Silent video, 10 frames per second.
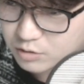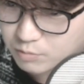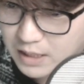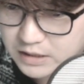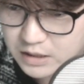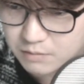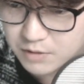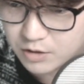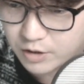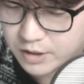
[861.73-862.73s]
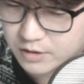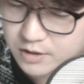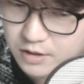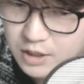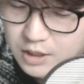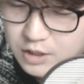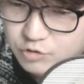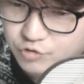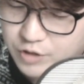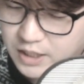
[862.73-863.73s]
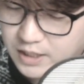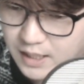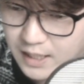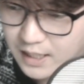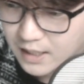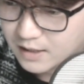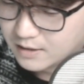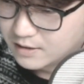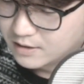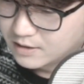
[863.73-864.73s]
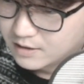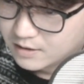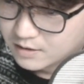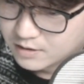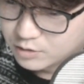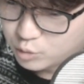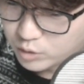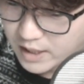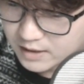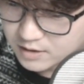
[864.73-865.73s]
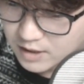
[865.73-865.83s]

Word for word: 좀 하시기 힘들 거예요. 그 중간에다가 그 쫄대 같은 거